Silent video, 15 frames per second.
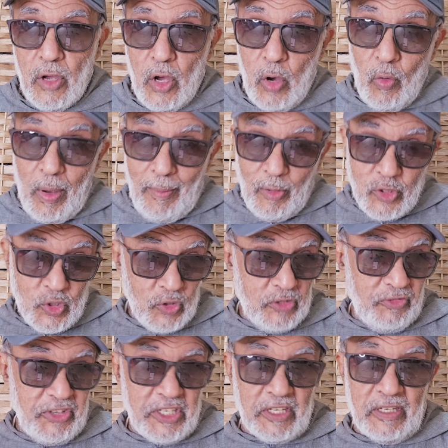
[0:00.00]
هو موجود
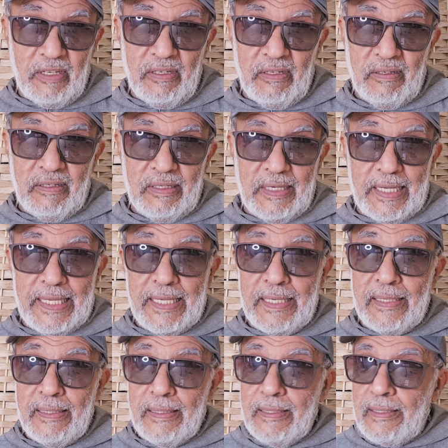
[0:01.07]
فيها
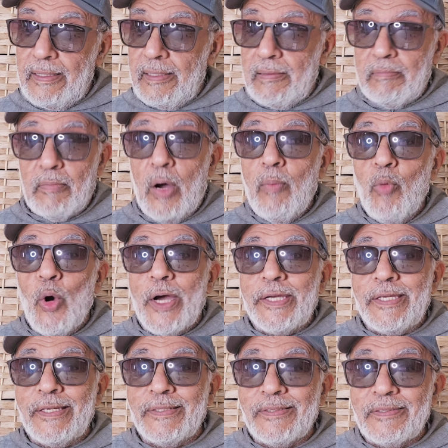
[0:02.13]
لكن ما هو
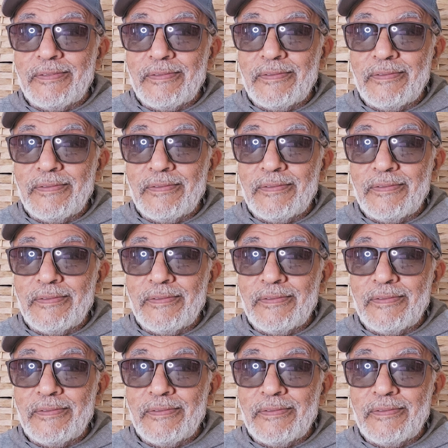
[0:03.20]
مؤيد